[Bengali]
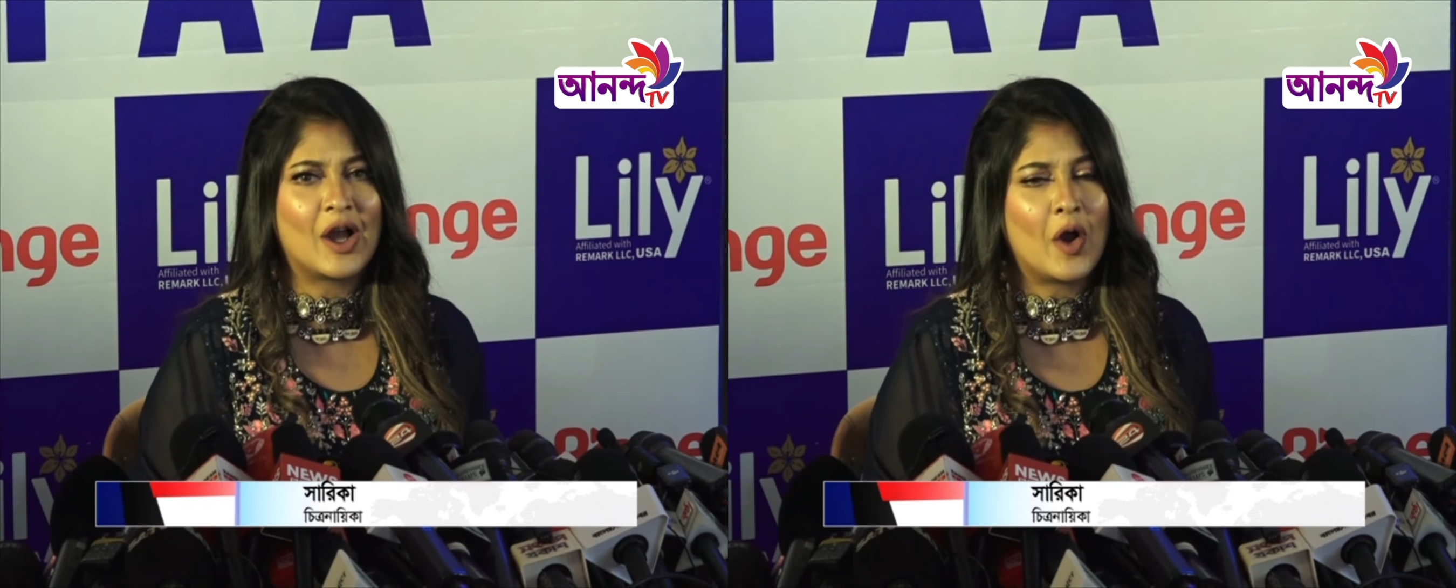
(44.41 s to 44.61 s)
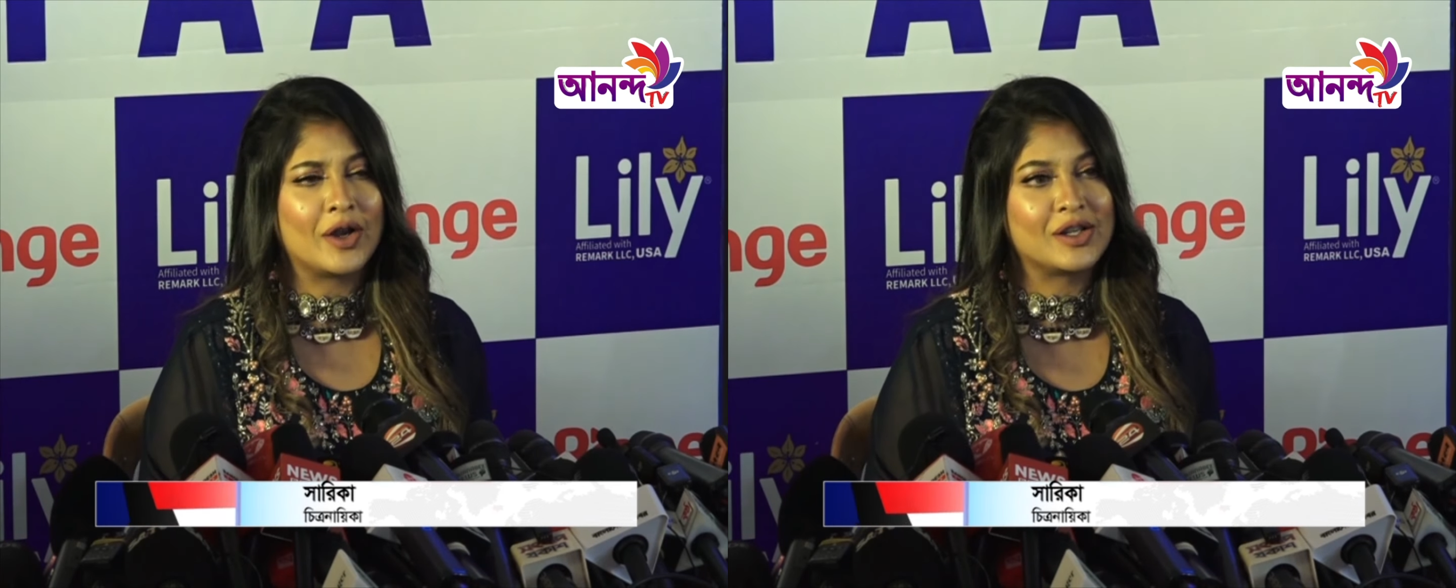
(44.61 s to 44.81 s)

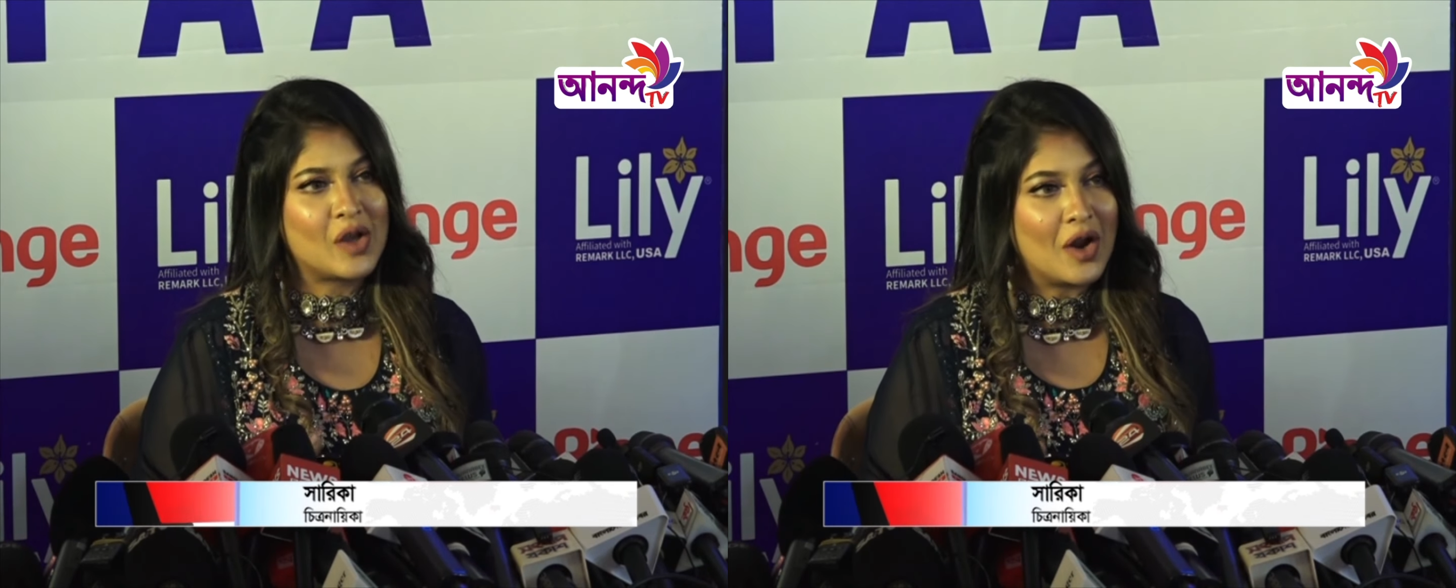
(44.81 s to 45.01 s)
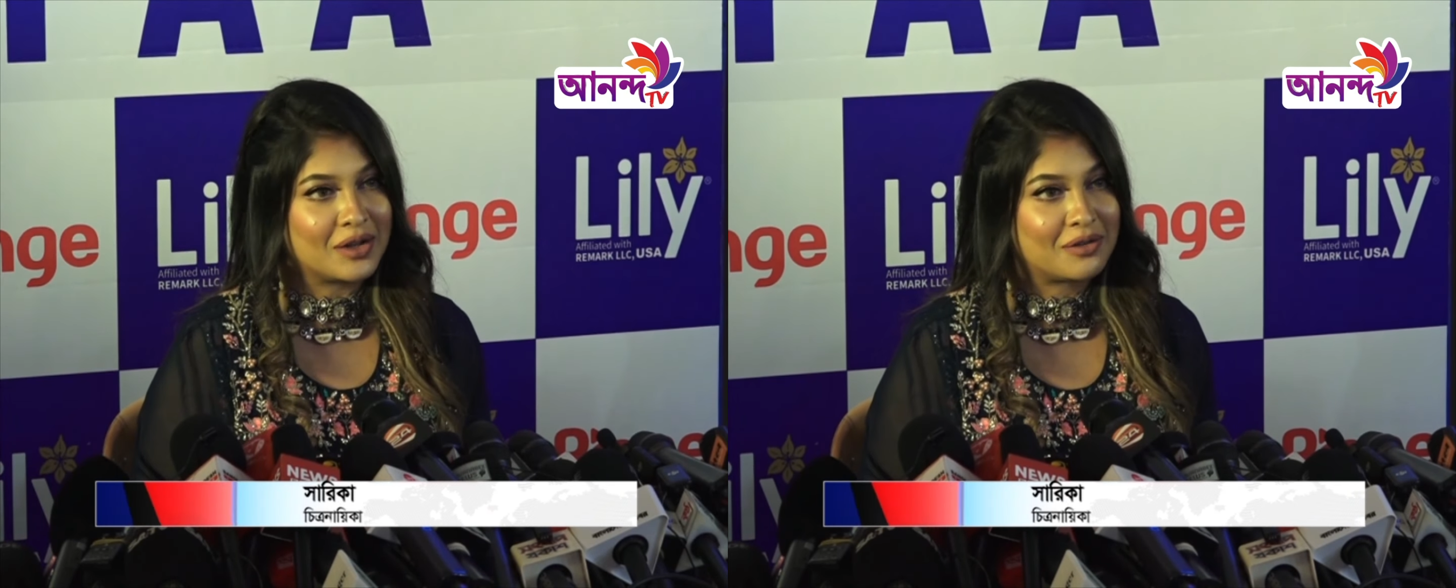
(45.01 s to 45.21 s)
দেখা হয়নি
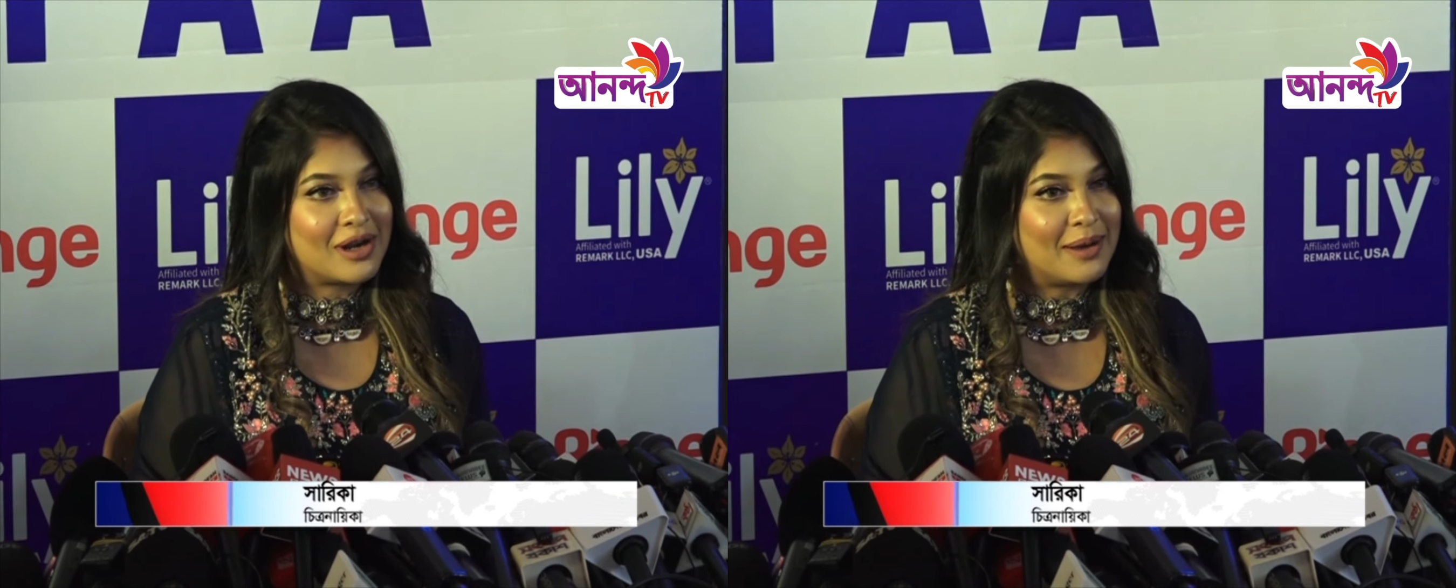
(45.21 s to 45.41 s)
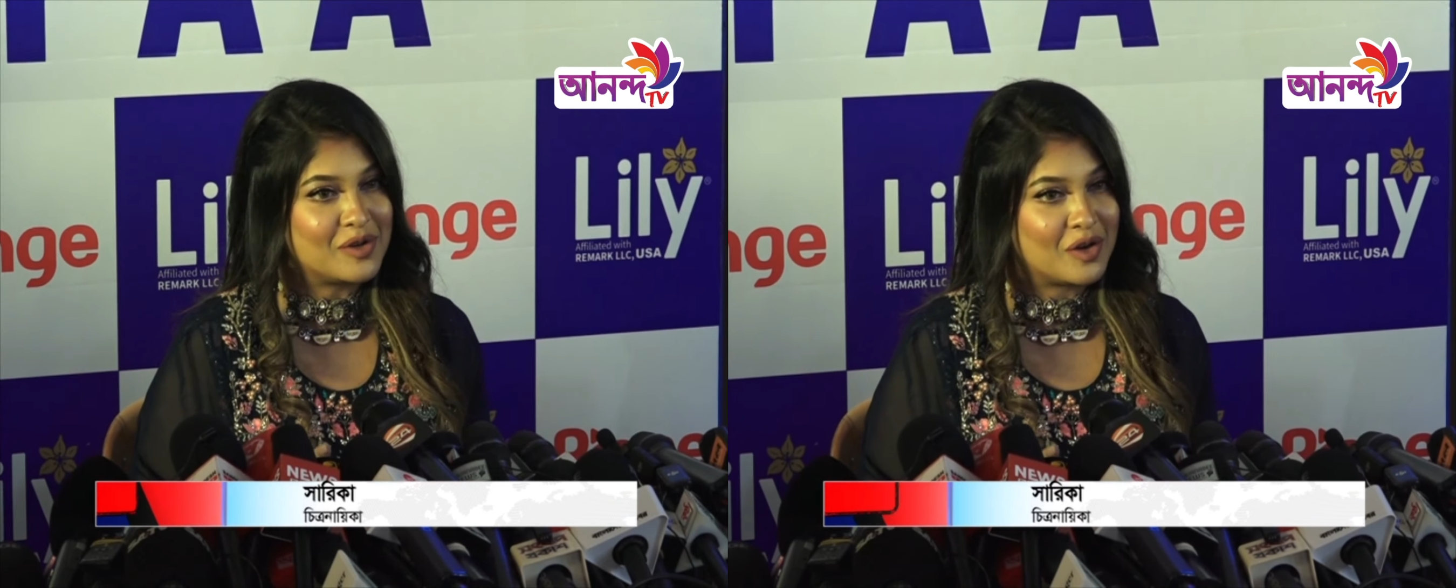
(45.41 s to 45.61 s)
সো হঠাৎ
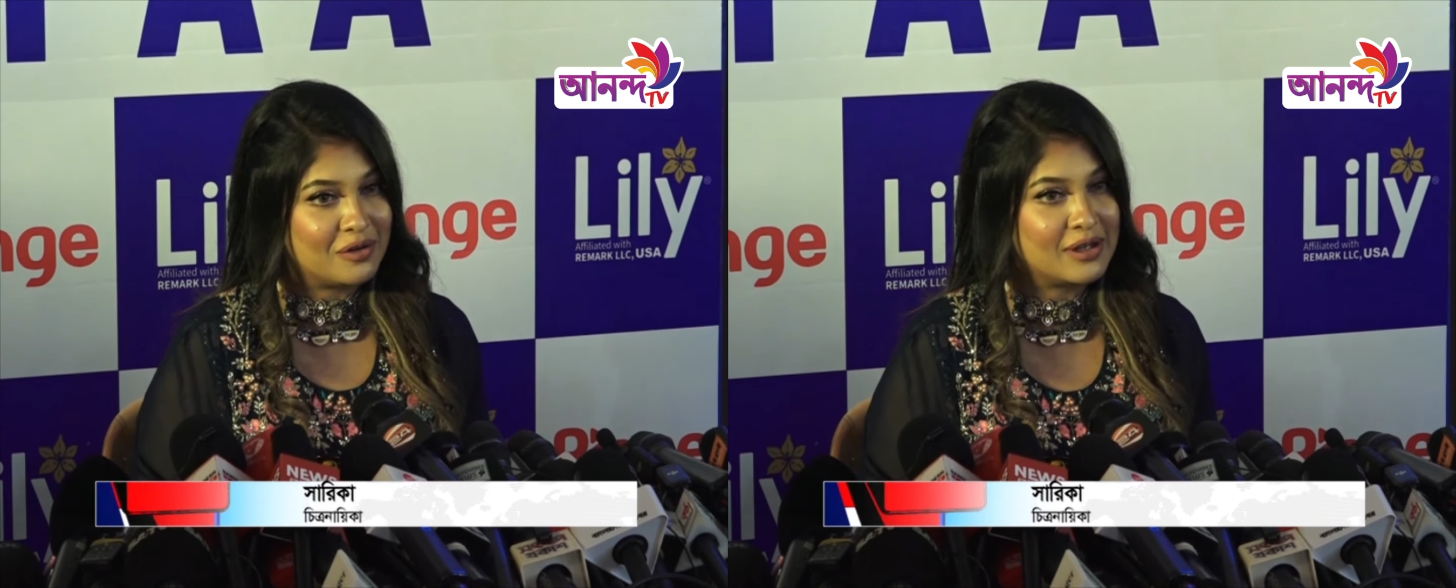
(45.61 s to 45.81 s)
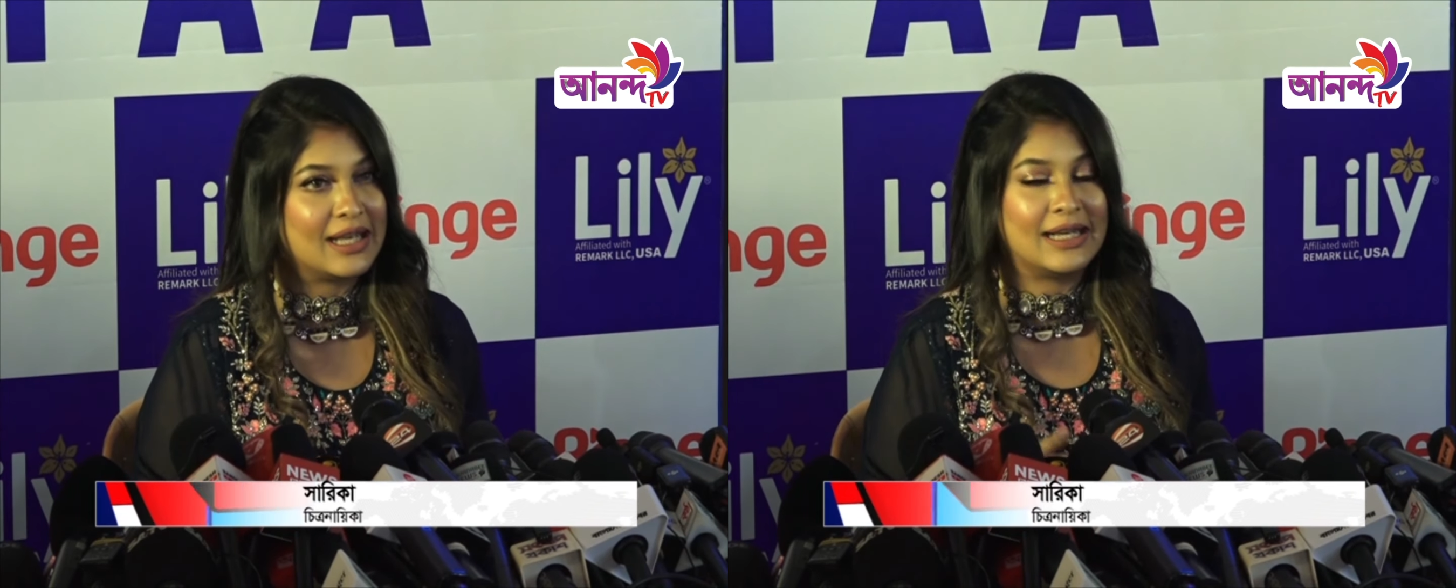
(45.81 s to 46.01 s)
করে আমি
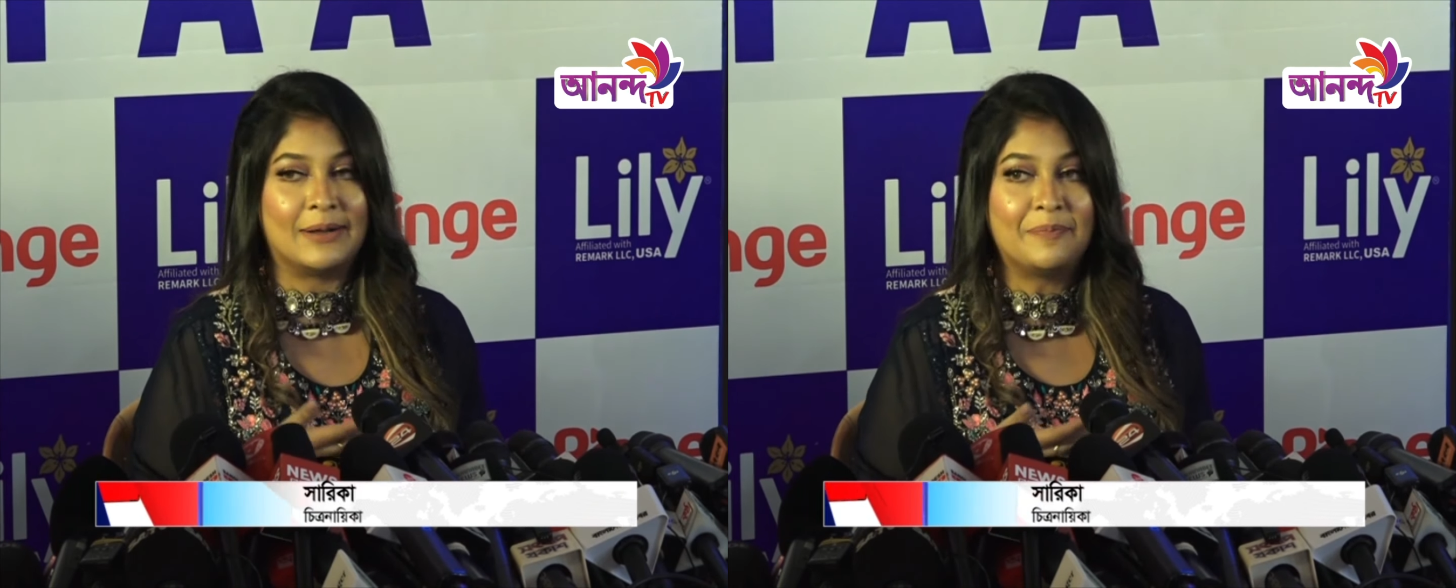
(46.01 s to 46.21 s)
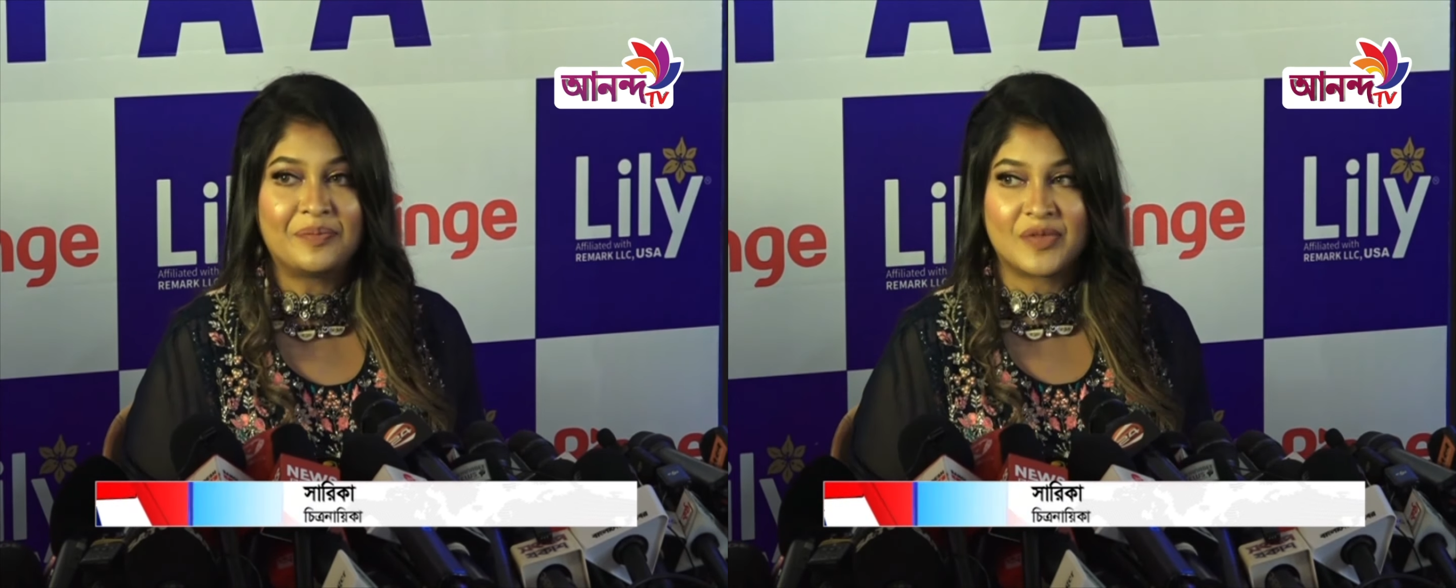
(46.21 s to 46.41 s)
যখন গেলাম